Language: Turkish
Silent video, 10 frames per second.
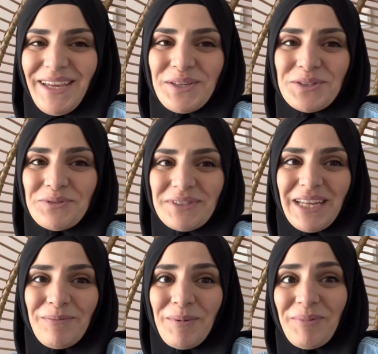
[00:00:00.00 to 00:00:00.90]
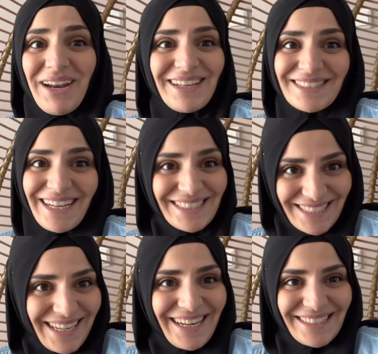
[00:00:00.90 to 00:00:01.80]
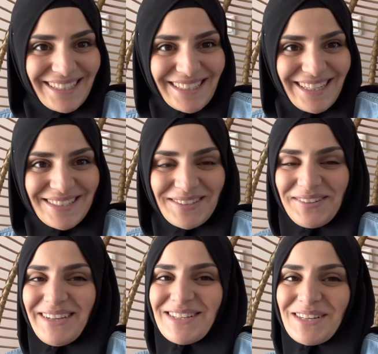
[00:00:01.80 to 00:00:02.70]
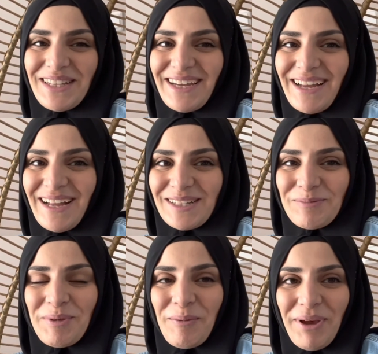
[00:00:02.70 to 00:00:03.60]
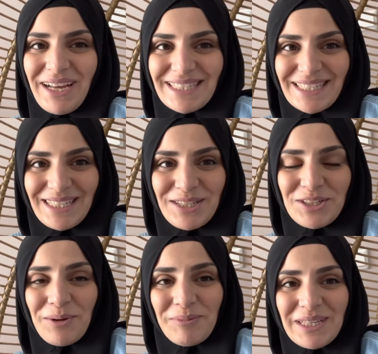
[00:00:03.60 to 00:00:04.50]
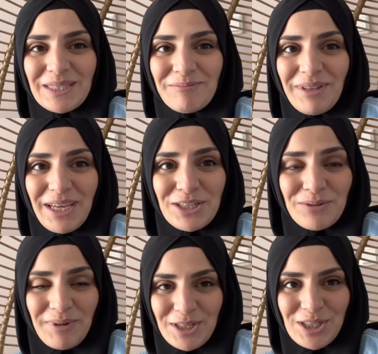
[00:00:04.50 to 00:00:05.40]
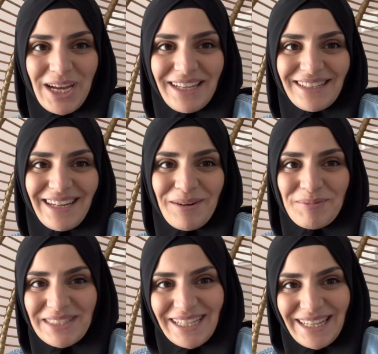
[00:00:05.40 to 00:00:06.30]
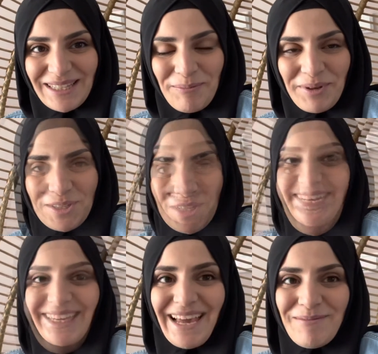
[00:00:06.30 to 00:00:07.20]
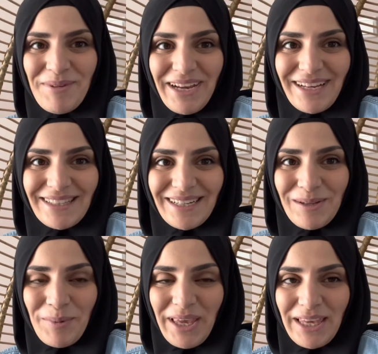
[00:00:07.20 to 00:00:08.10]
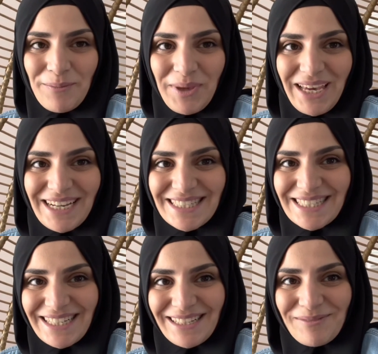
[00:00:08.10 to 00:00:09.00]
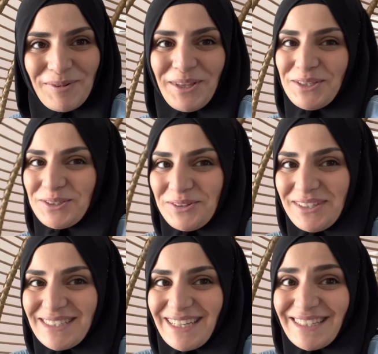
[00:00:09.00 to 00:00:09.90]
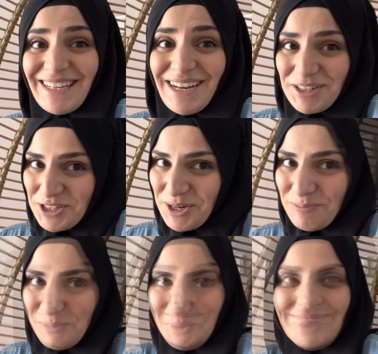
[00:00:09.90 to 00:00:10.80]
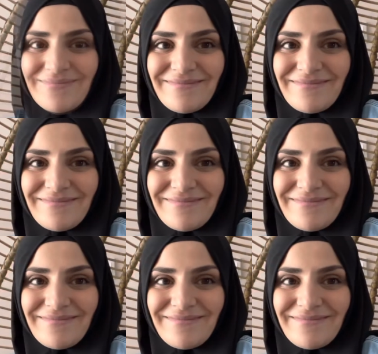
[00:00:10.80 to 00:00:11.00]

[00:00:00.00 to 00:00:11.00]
Yusuf Selim'i biraz daha seyrettikten sonra inşallah kalkıp yemek hazırlayacağım. Kızımla eşim aşağı indiler bisiklete binecek. Gelmeye kadar da ben yemeği hazırlarım ondan sonra da zaten akşam modu.